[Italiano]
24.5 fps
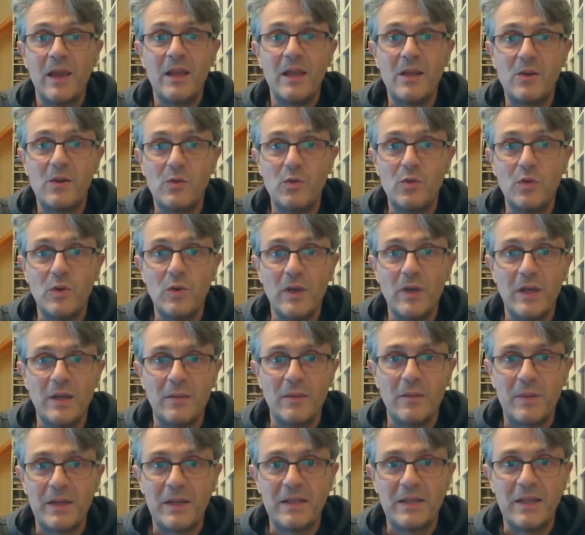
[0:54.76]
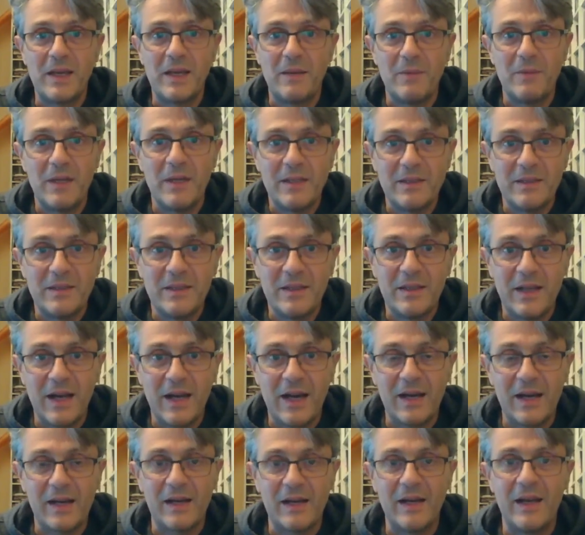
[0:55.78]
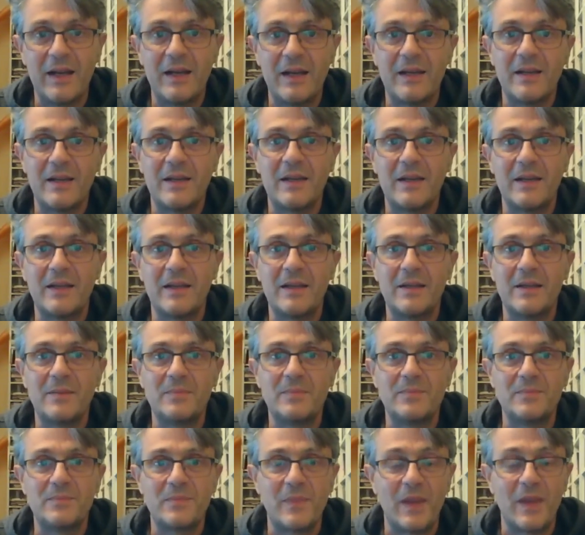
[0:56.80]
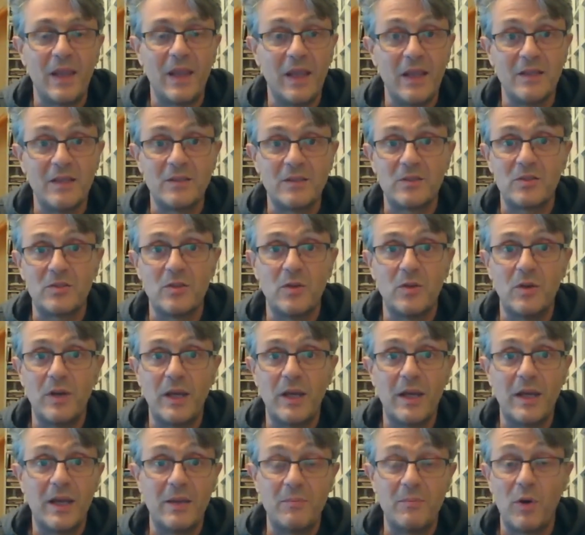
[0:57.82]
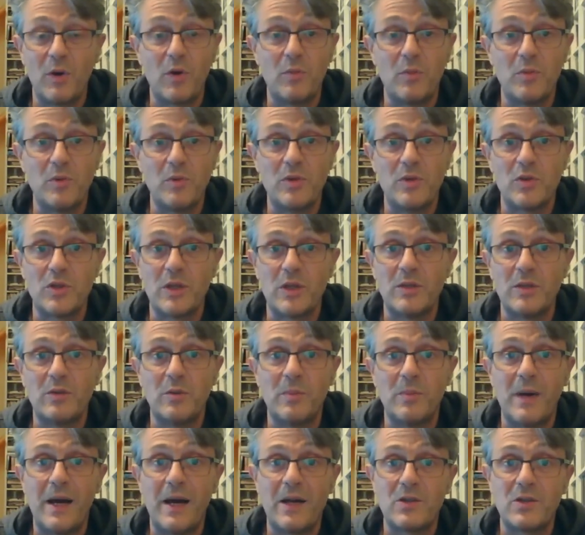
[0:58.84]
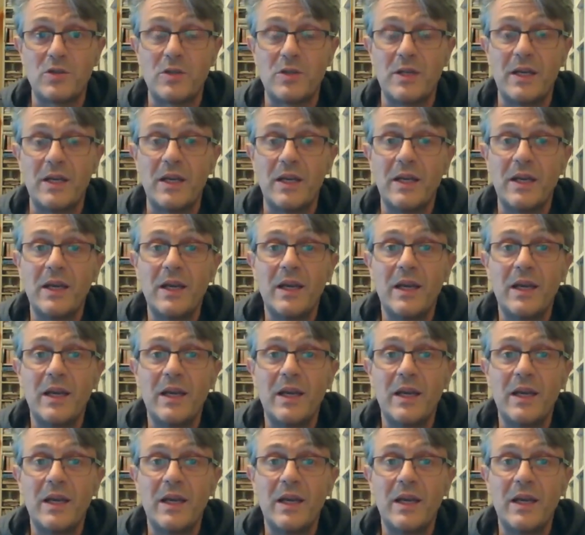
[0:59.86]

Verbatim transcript: in cui praticamente narra eh, in sole poco più di 100 pagine